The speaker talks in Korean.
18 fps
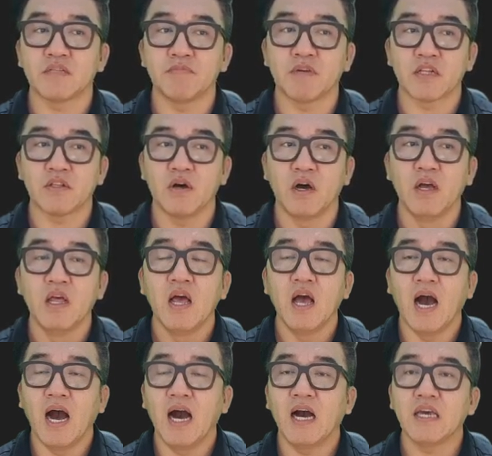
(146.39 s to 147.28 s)
그래서
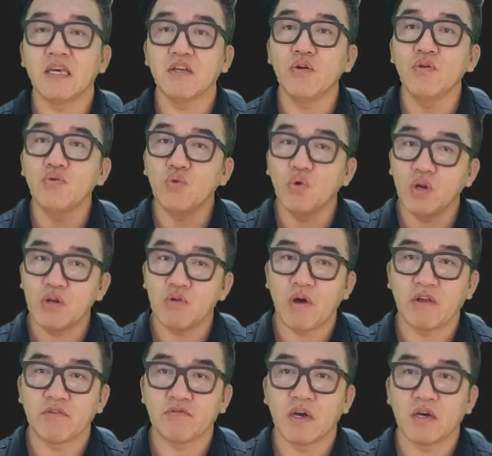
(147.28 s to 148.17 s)
아 이런 논리로
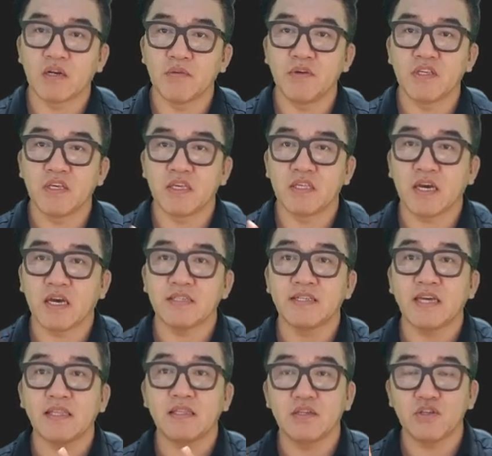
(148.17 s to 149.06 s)
하는구나. 그러면 이제 제가
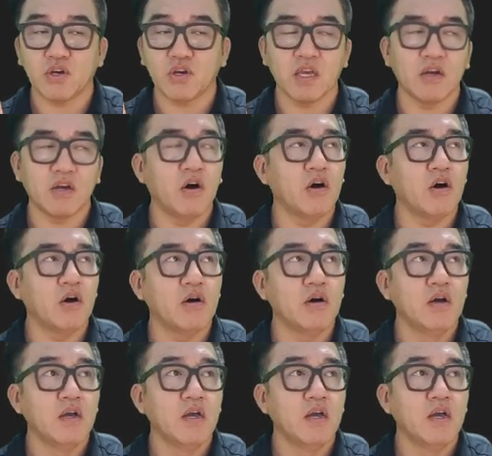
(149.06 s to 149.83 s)
차트적인 거,